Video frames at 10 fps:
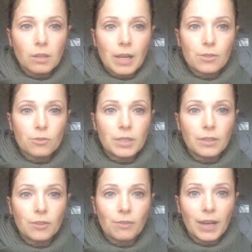also
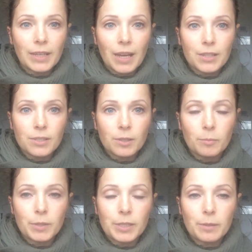die Variante
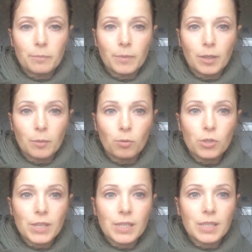mit dem äh,
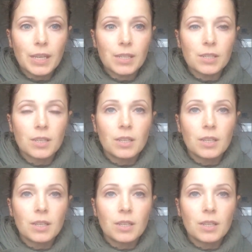Plus-Etikett,